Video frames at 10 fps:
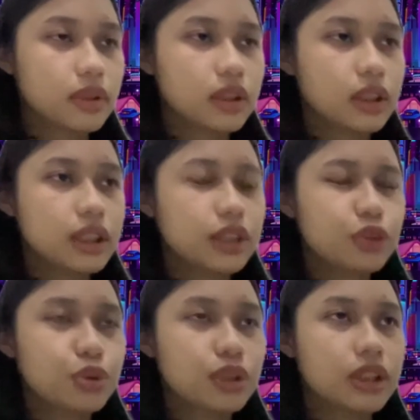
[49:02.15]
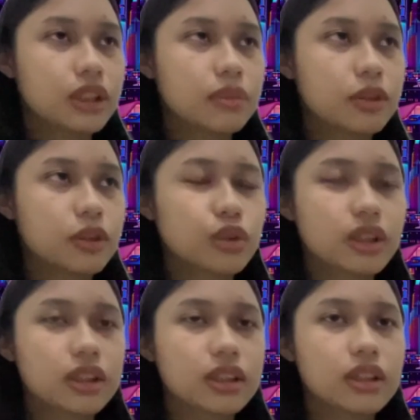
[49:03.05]
linknya juga
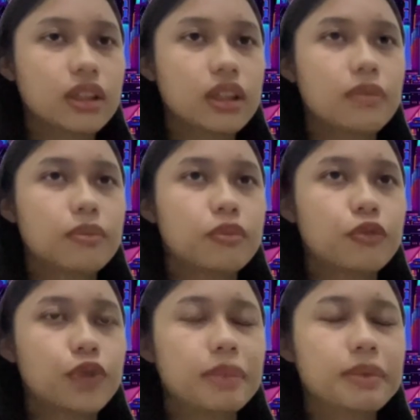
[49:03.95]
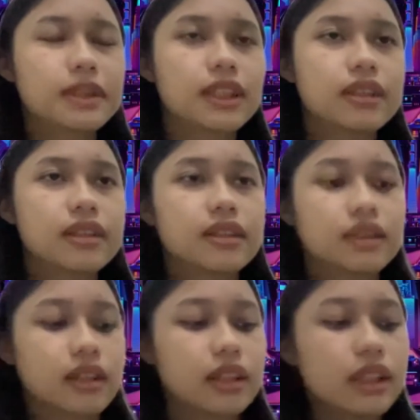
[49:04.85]
dimasukkan ke dalam website
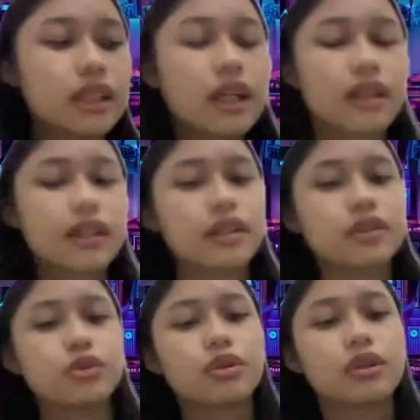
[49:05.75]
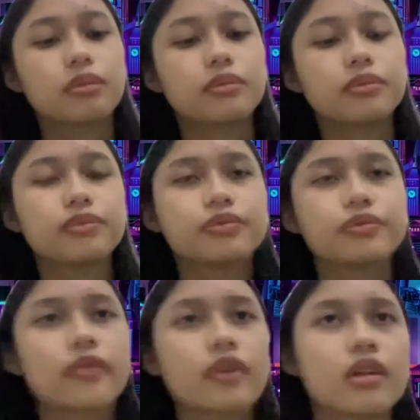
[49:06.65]
nanti kalian juga
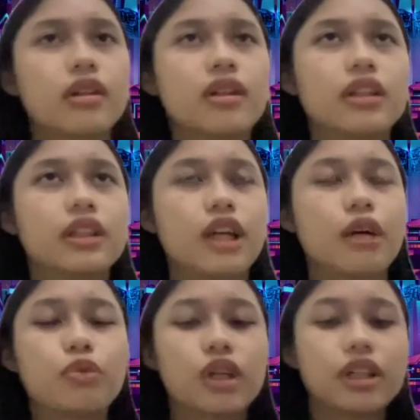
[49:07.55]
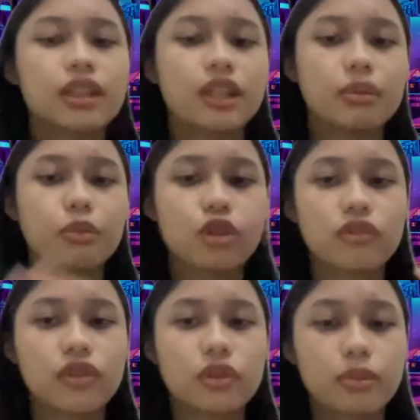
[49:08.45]
uh, digabungkan dengan
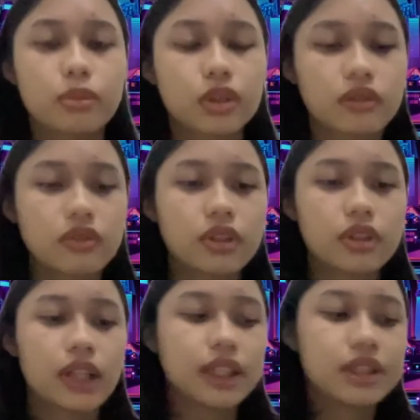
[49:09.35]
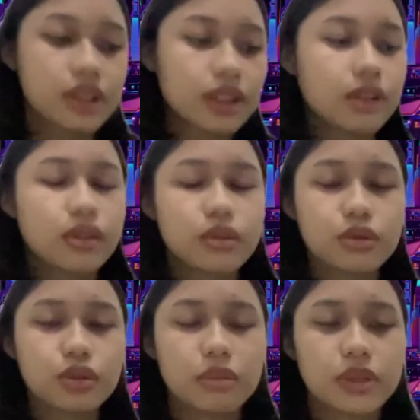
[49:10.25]
portofolio portofolio lainnya gitu
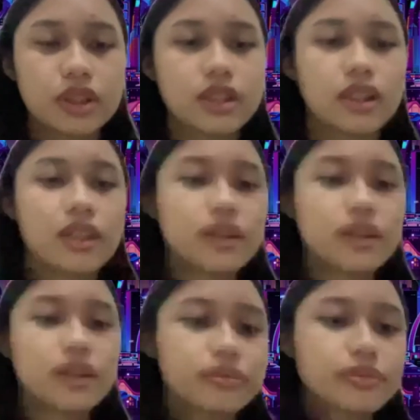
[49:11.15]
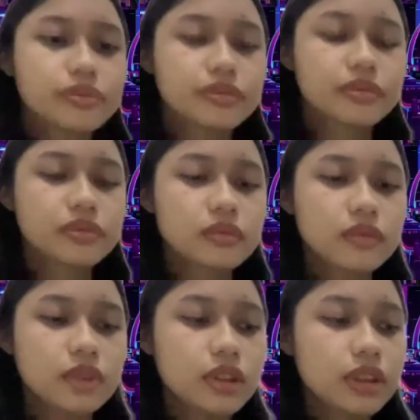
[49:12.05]
juga bisa
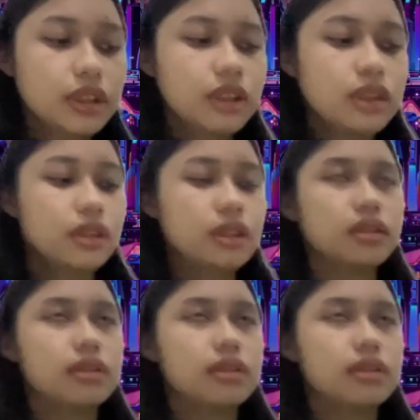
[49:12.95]
jadi